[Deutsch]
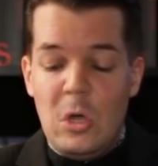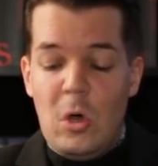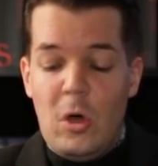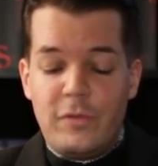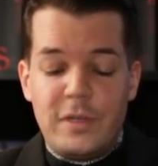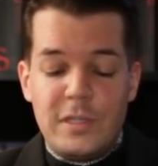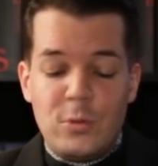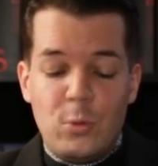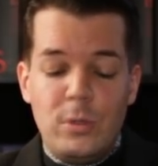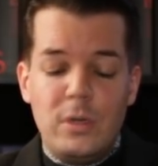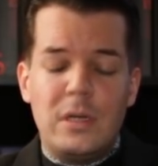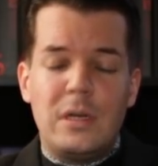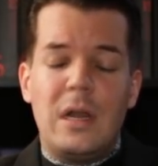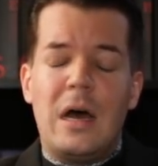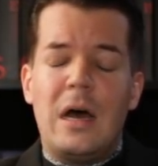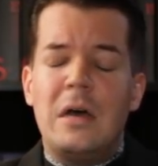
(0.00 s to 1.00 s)
Oft ist
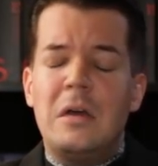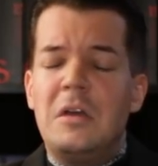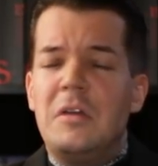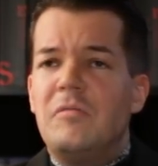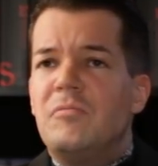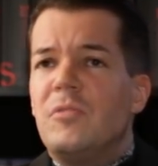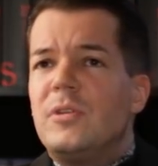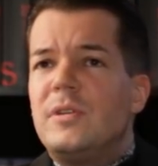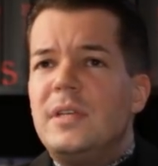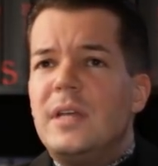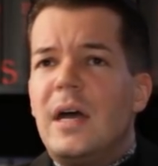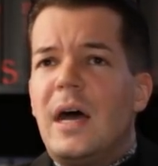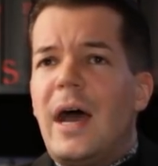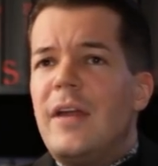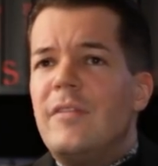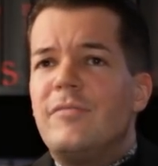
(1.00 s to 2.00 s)
unklar, wird
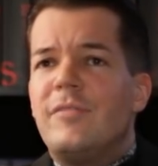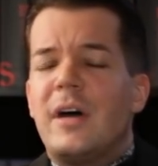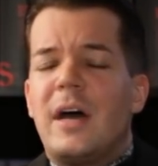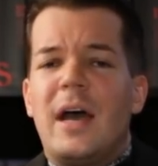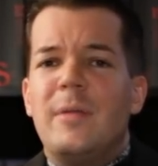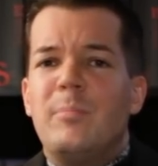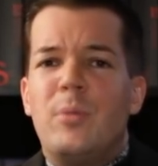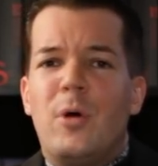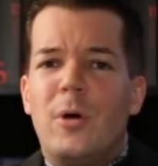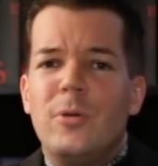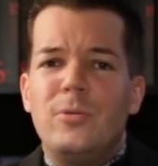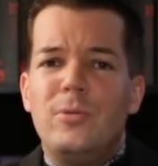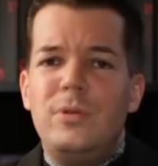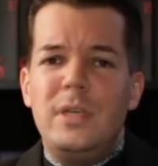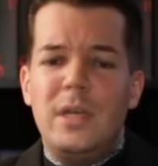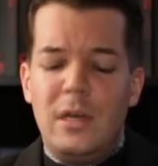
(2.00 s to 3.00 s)
hier einfach ein
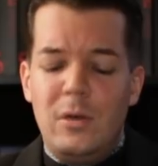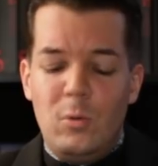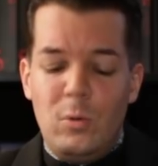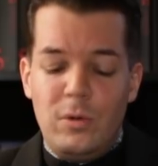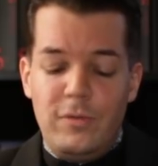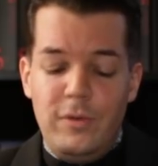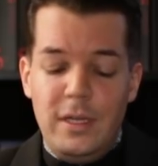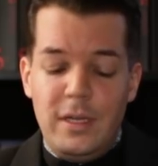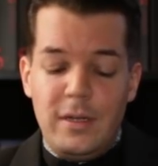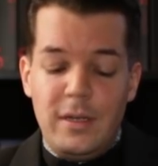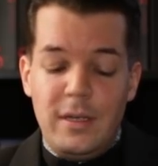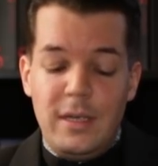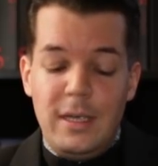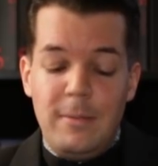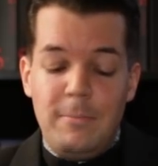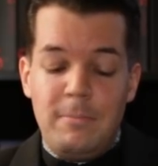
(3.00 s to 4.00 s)
Pornodialog
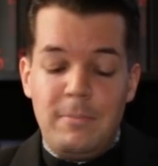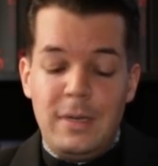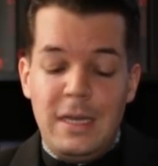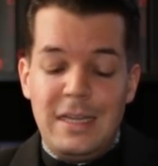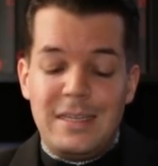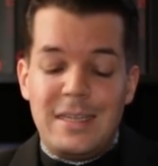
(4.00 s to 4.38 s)
wiedergegeben?